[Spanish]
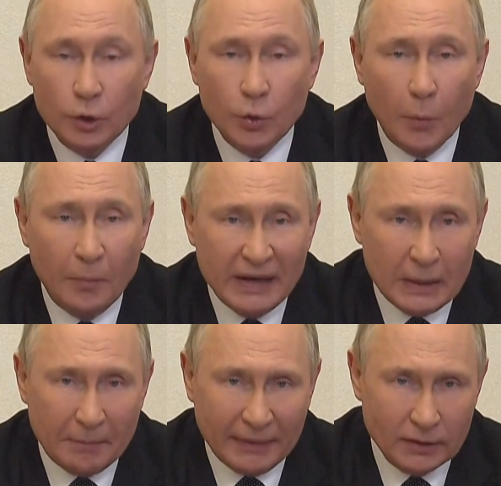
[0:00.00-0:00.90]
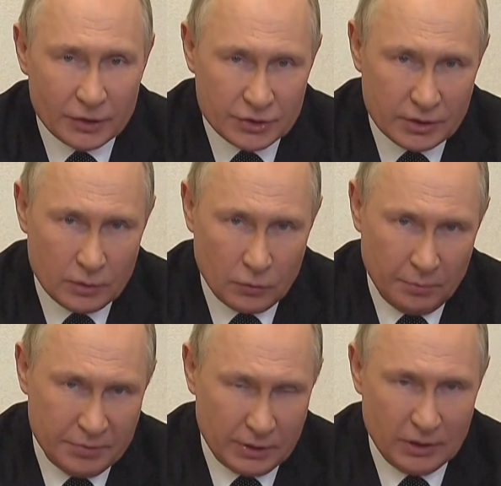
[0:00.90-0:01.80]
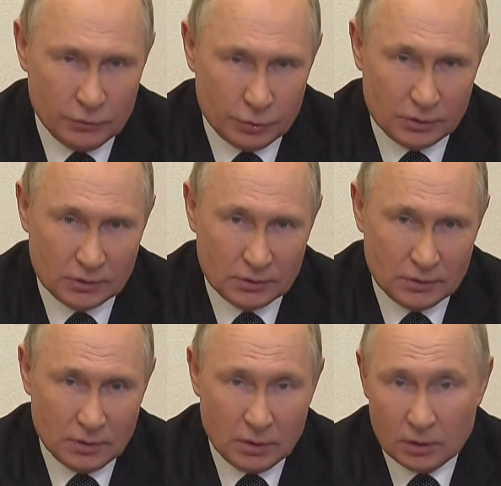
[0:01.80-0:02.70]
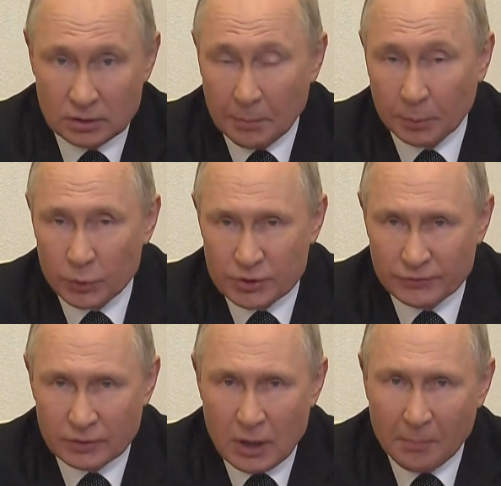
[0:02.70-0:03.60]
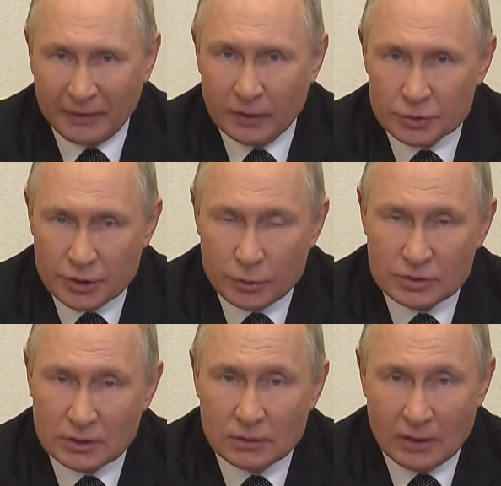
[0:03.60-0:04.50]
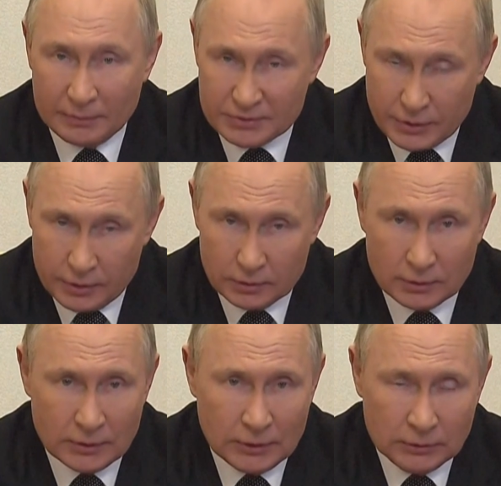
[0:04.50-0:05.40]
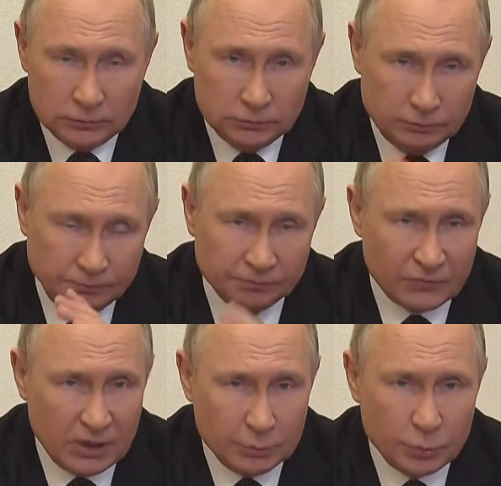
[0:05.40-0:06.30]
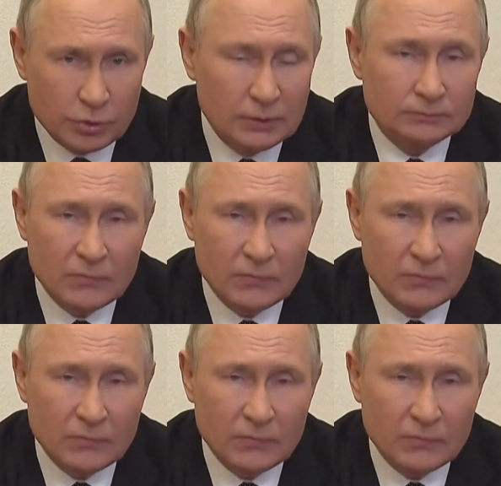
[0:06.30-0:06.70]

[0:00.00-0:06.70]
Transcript: en los territorios anexionados por Rusia en Ucrania. Así lo ordenó el miércoles el presidente ruso Vladimir